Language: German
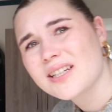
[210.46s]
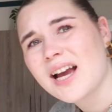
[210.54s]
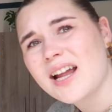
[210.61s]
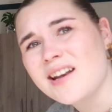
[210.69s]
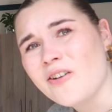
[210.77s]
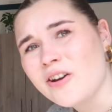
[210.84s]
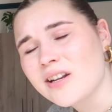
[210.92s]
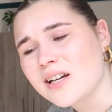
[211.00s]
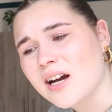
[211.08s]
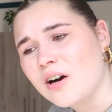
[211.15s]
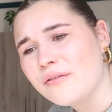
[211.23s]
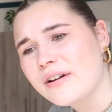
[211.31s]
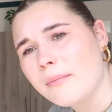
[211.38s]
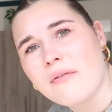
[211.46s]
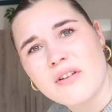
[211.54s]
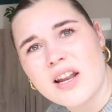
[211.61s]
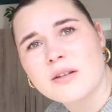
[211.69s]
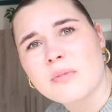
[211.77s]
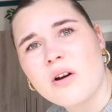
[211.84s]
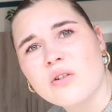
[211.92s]
ich keinen neuen kaufen, aber
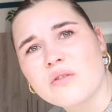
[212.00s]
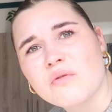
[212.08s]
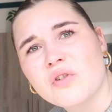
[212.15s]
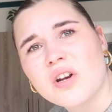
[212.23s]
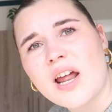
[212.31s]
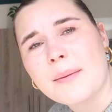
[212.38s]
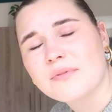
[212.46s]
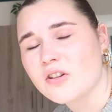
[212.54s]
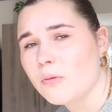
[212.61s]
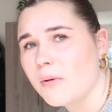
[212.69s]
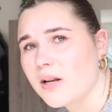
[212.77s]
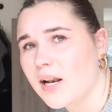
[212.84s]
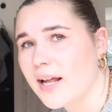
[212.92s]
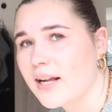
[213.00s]
vielleicht brauche ich für den Herbst nochmal einen